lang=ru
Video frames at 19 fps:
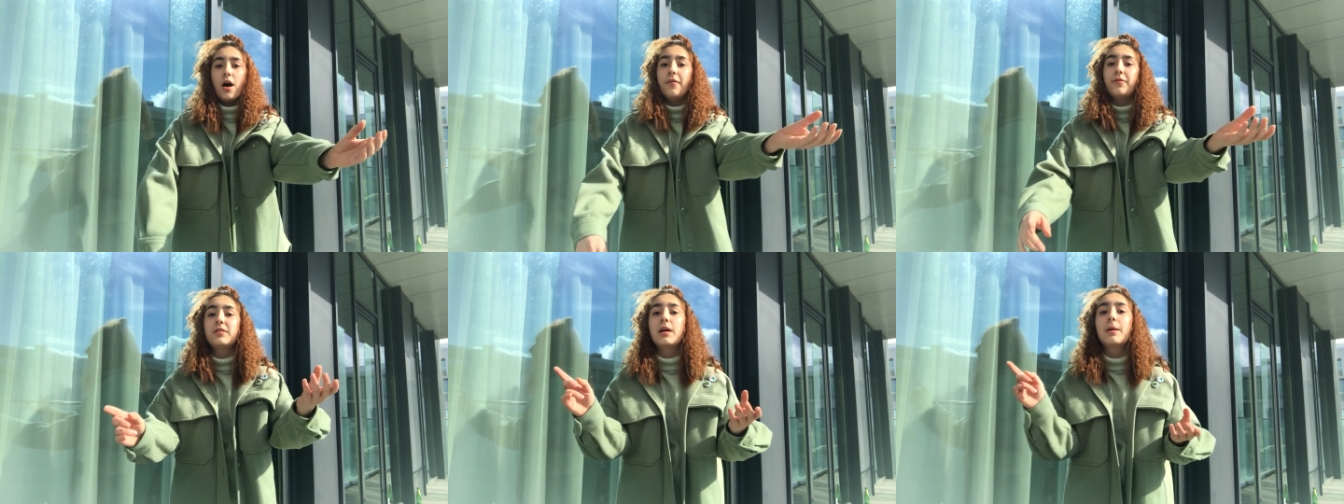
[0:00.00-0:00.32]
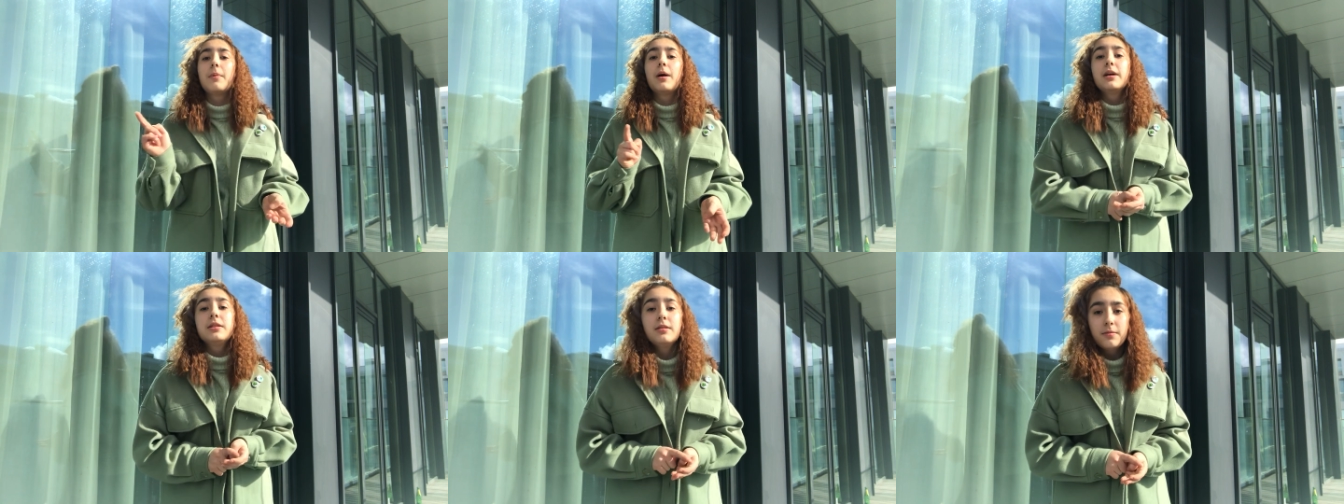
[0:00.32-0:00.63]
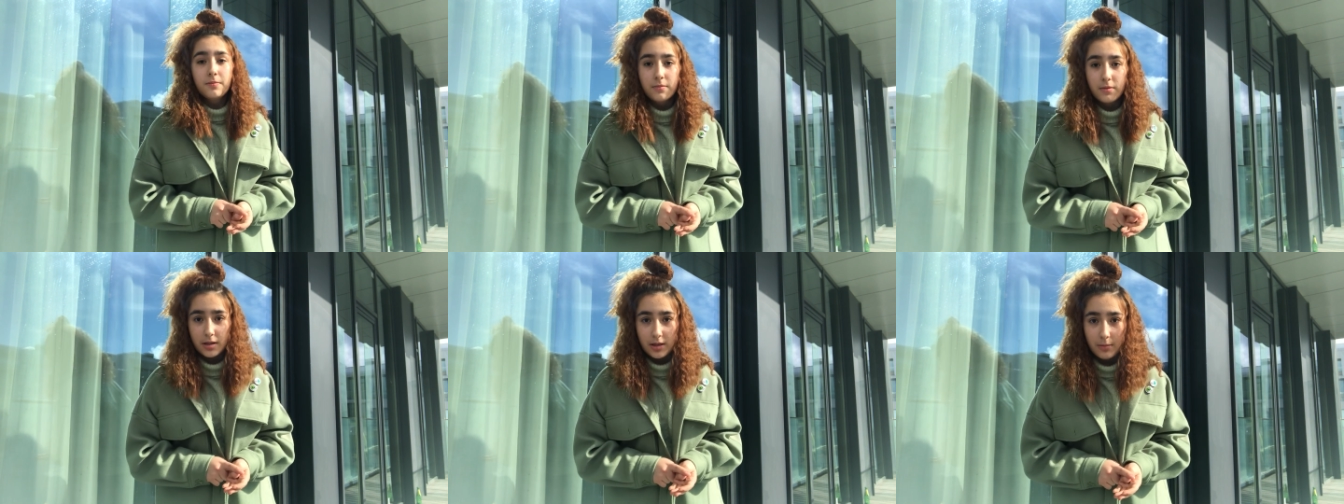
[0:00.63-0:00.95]
Автомат
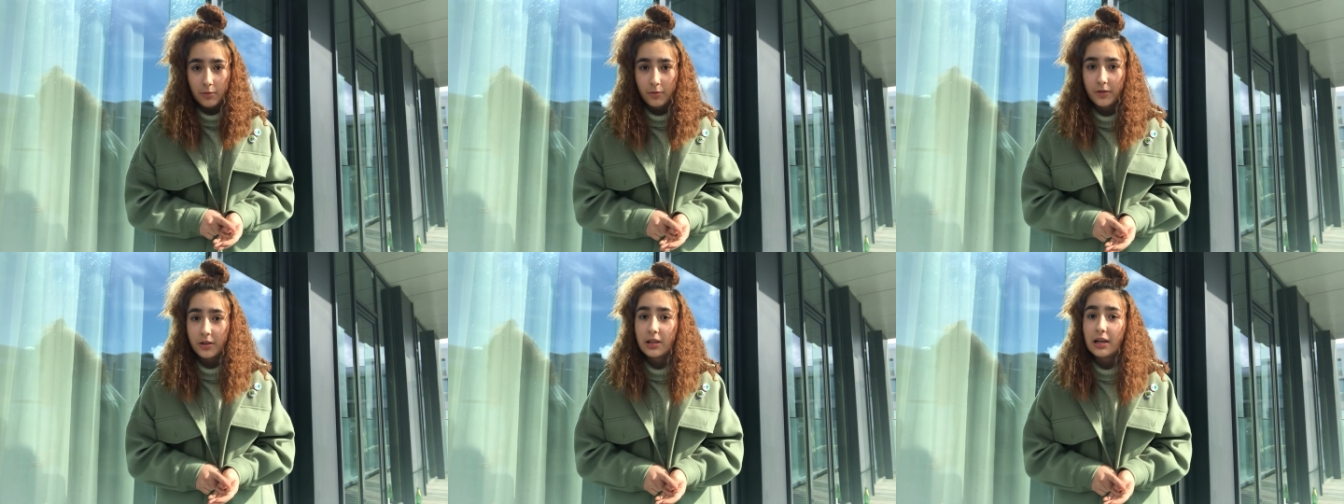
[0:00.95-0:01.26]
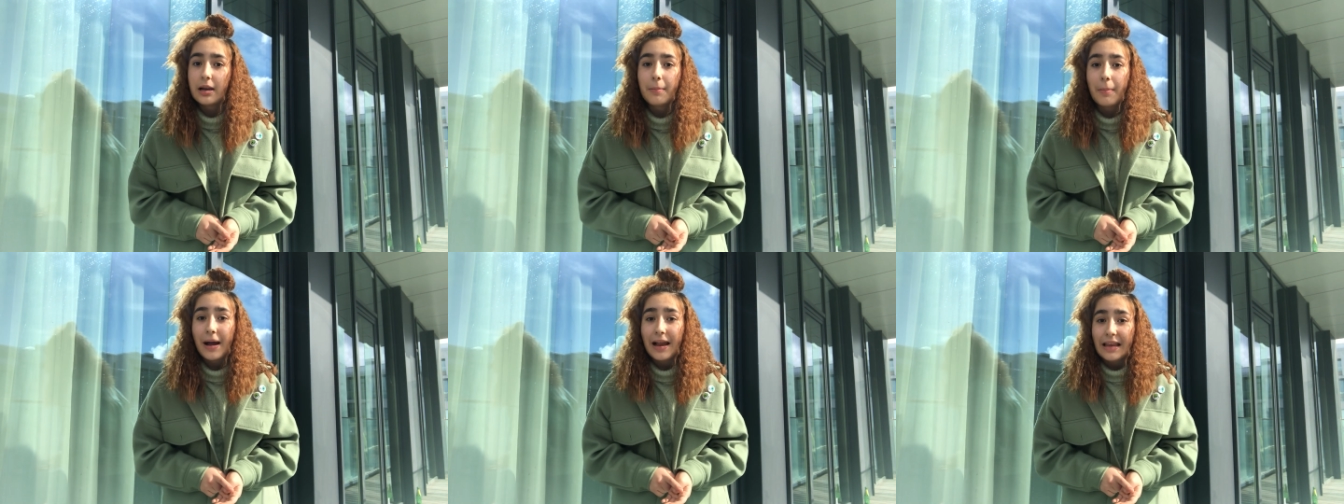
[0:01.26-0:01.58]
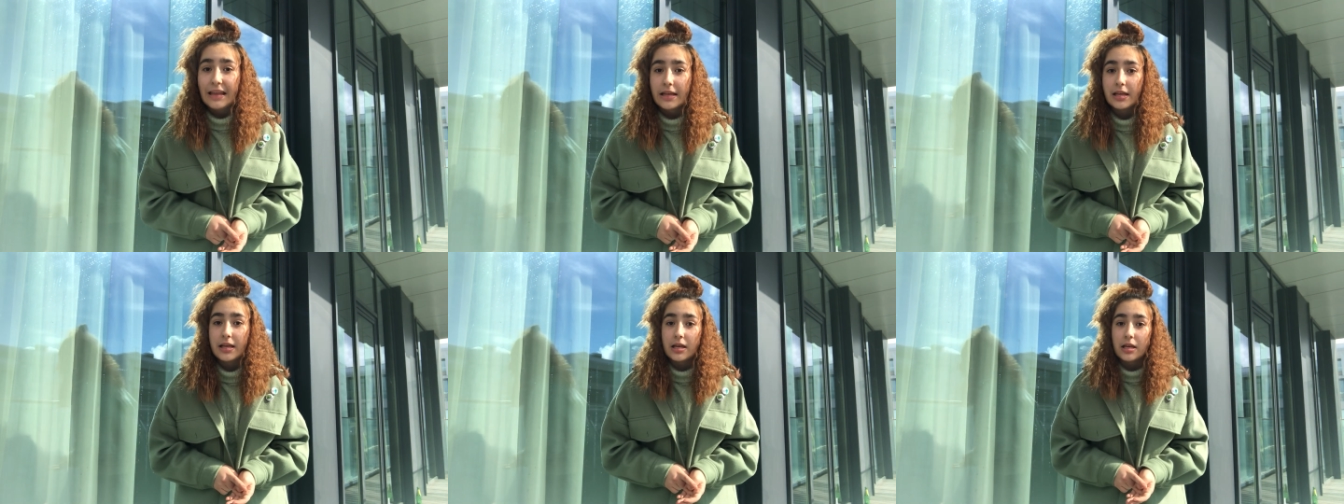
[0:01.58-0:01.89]
ему выдали
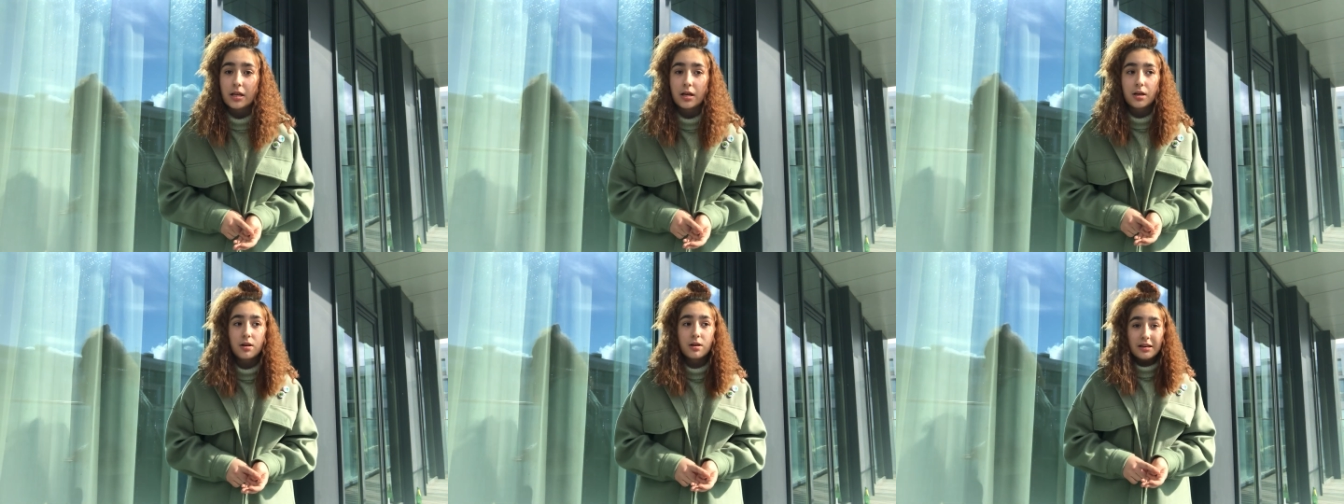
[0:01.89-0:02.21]
маленький.